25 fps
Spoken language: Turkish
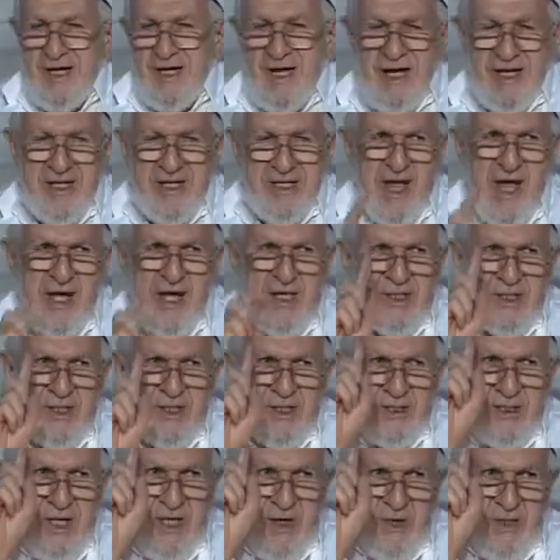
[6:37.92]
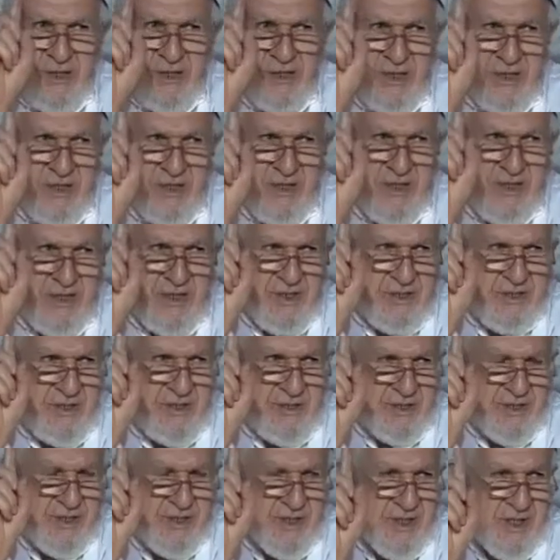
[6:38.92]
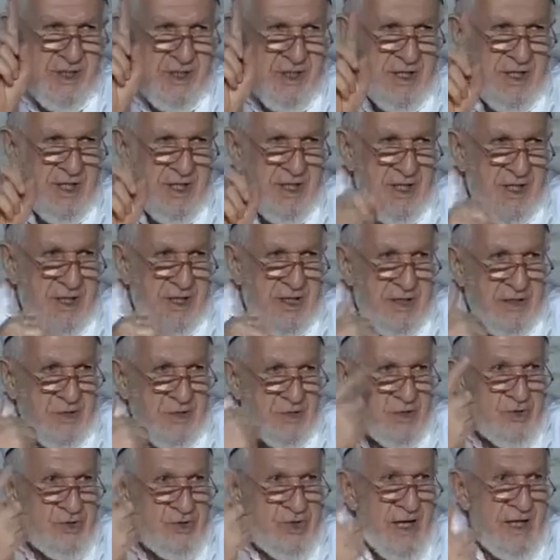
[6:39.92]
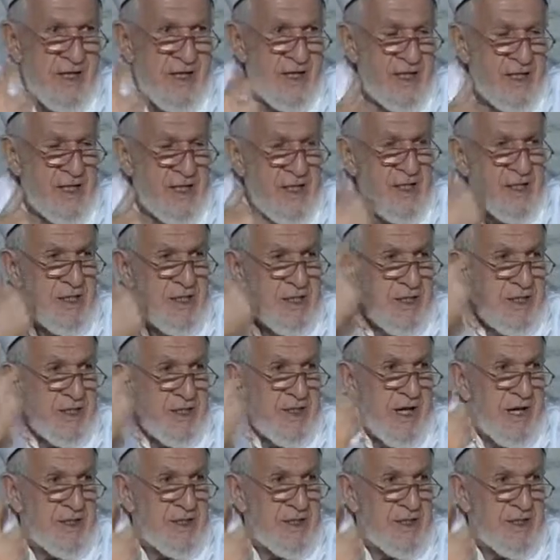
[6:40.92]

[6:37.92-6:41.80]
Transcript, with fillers: Allah için savaşılır güzelliği,